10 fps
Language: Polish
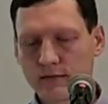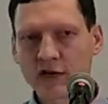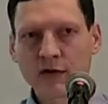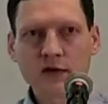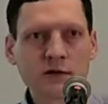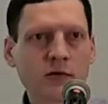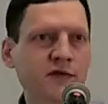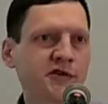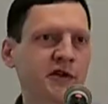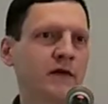A to jest tylko
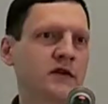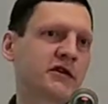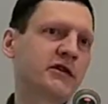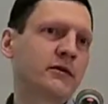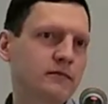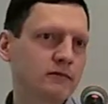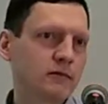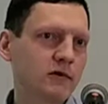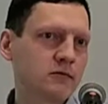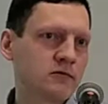ćwiczenie fizyczne
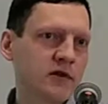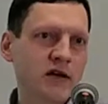które